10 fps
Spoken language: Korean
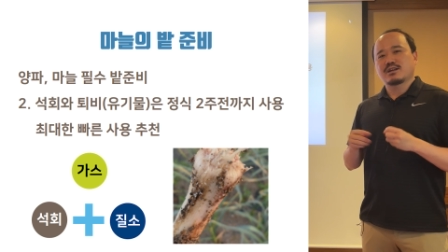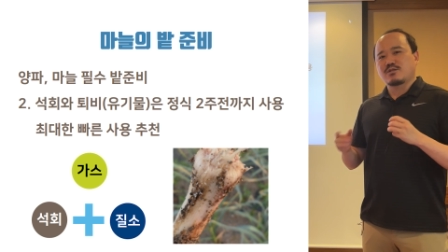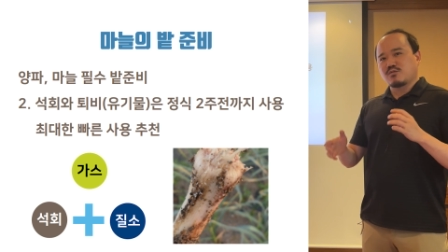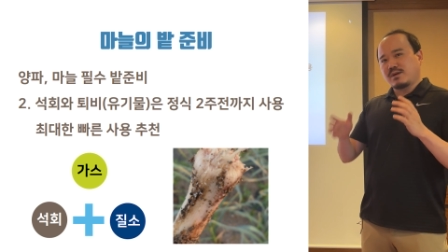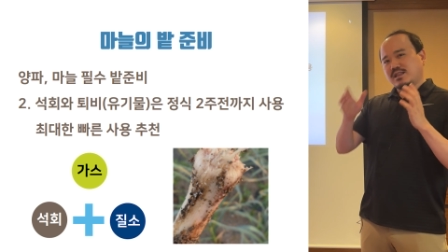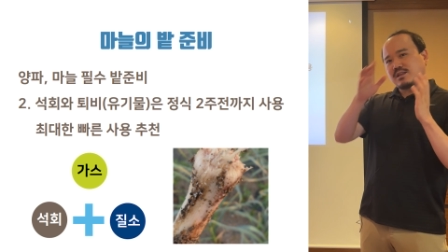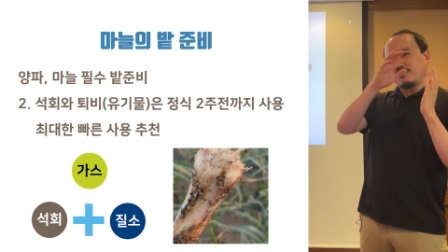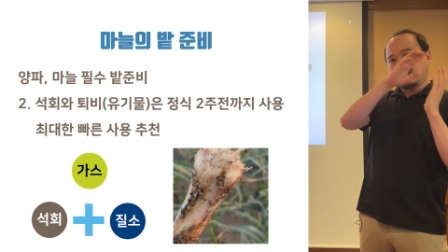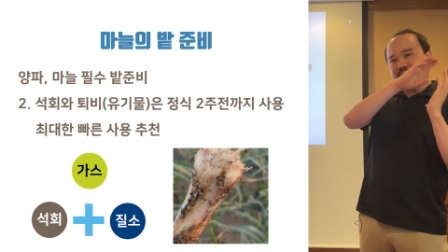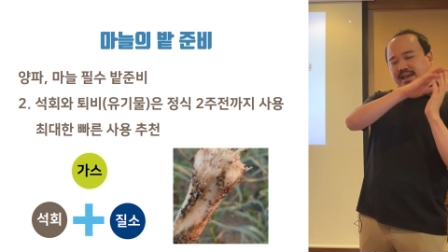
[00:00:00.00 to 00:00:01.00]
그러니까 좀
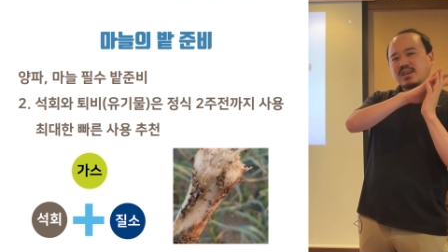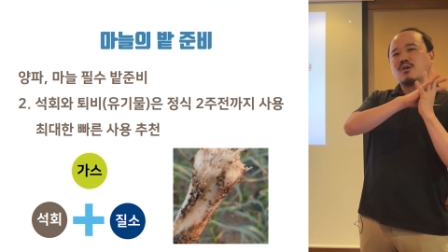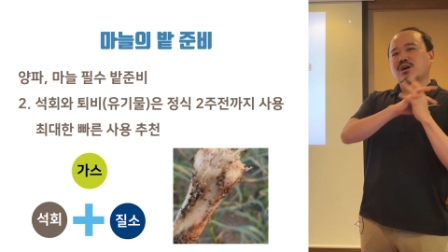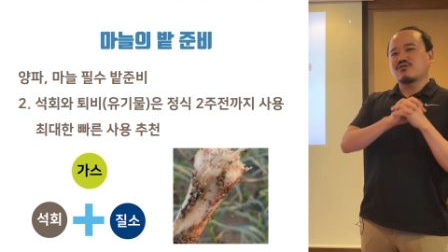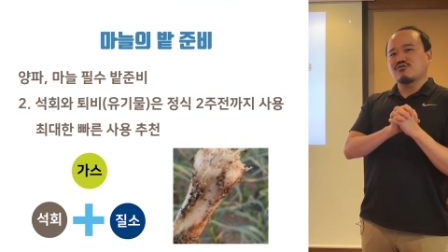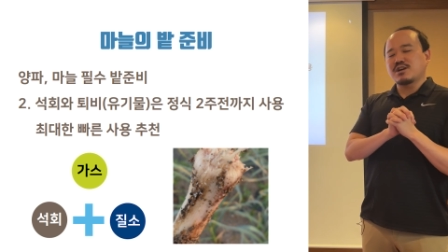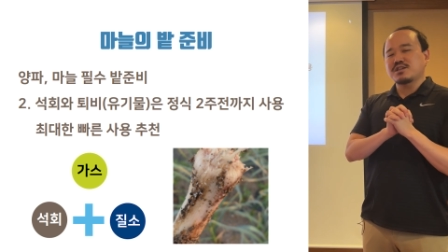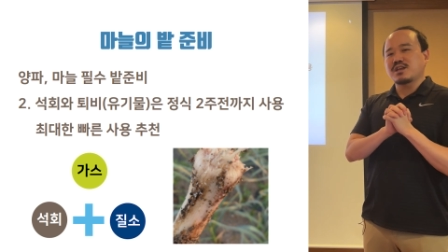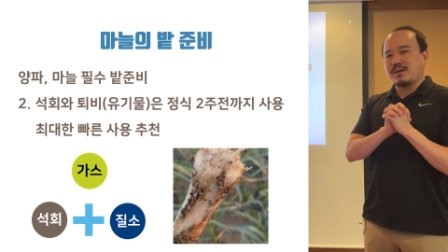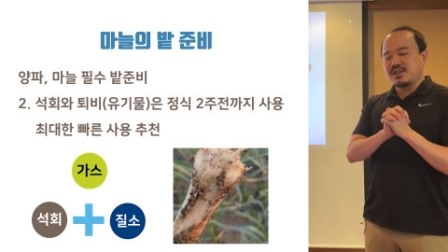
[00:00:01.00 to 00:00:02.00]
많이 땡겨가지고
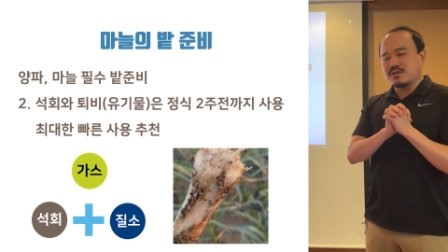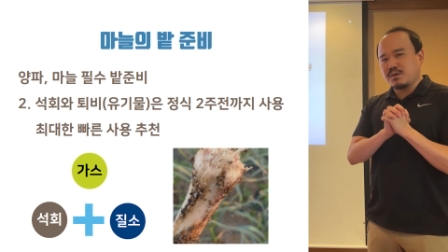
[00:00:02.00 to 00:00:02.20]
하시는 게 반드시